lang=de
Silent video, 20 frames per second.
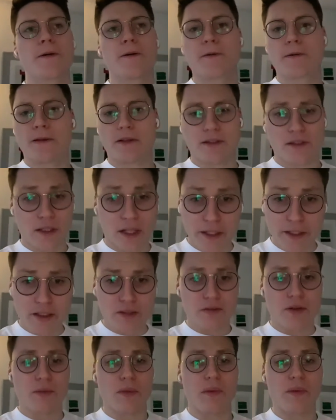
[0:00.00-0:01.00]
Das Gleichnis
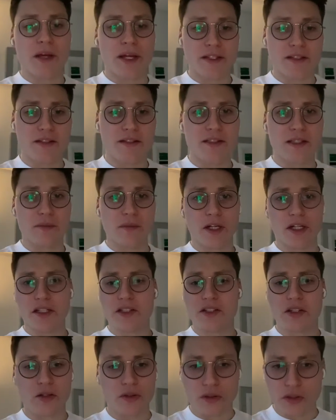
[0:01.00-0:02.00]
vom barmherzigen
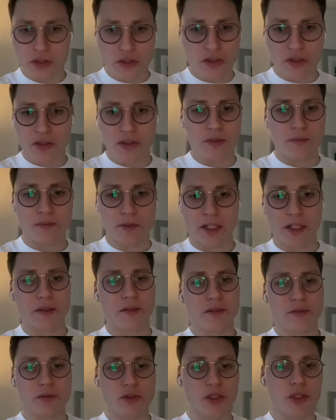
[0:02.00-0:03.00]
Samariter und äh, da gibt
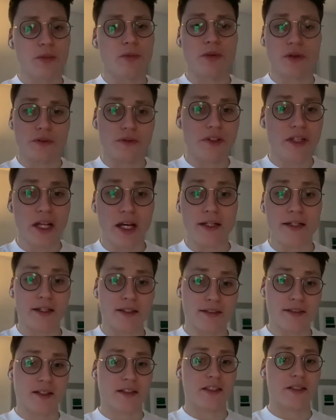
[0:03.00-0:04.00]
es bestimmt noch viele andere
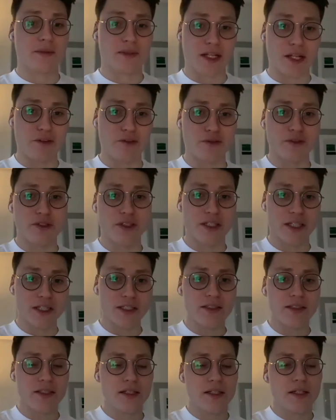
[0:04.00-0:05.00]
Sachen, die man anführen
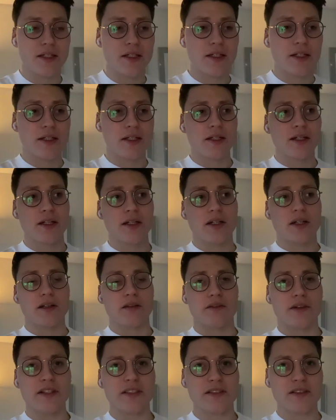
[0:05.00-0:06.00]
kann.
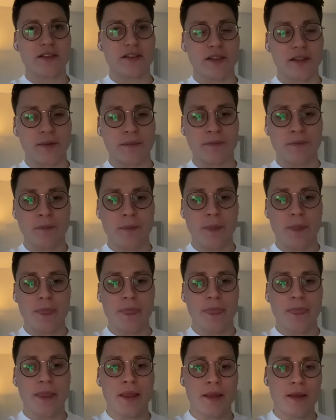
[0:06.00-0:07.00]
Was ähm,
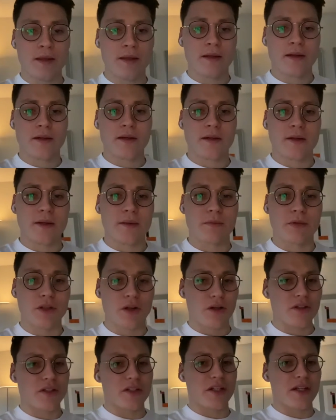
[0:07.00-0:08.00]

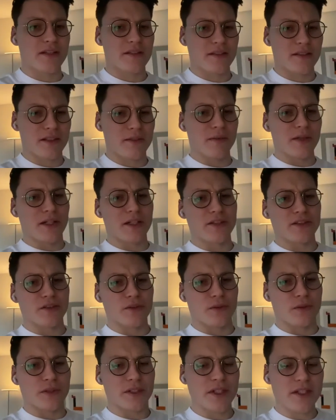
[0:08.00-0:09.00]
bedeutet Nächstenliebe
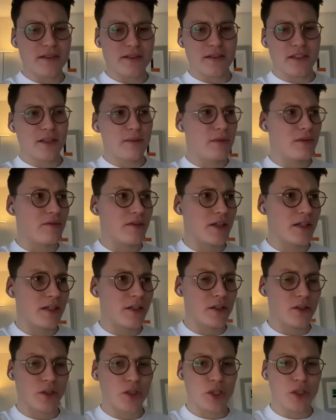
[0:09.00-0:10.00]
also? Nächstenliebe
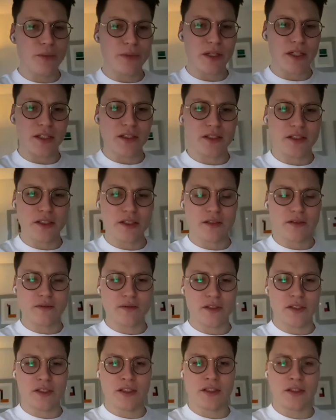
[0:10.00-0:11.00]
war immer
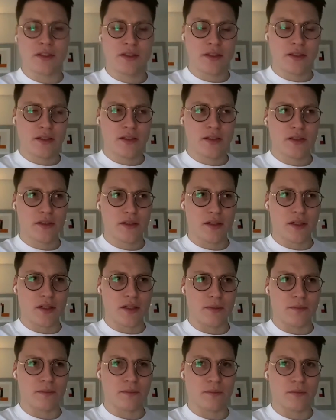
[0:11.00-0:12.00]
irgendwie,
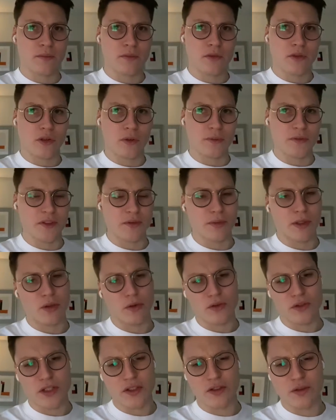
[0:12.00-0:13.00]
ähm, um es mal
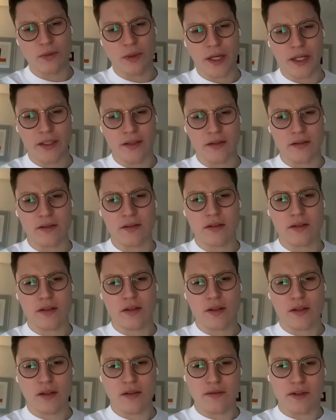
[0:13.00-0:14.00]
runterzubrechen,
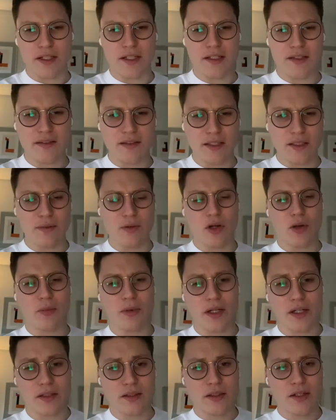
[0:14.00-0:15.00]
war Nächstenliebe
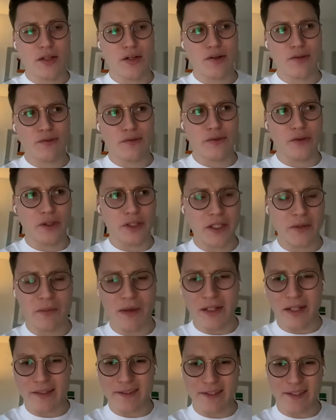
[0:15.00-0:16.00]
immer für
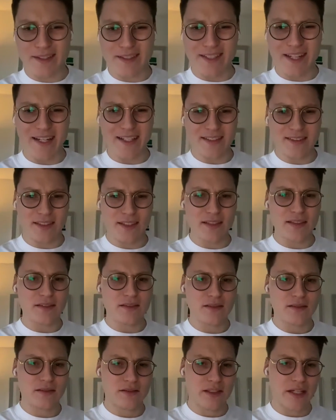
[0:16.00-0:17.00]
jemand anderen da sein,
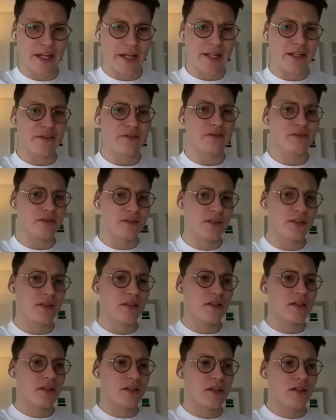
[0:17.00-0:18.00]
helfen.
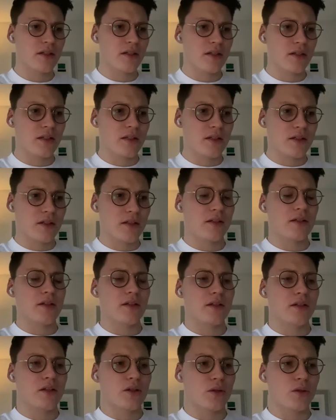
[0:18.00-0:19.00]

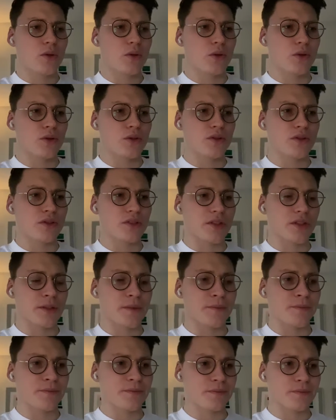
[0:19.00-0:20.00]
Und
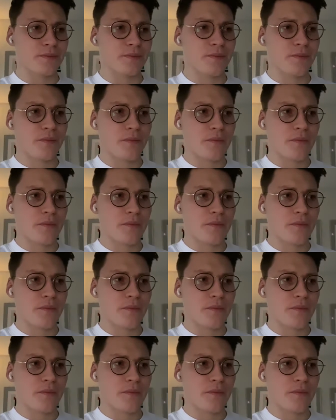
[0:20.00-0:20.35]
ähm,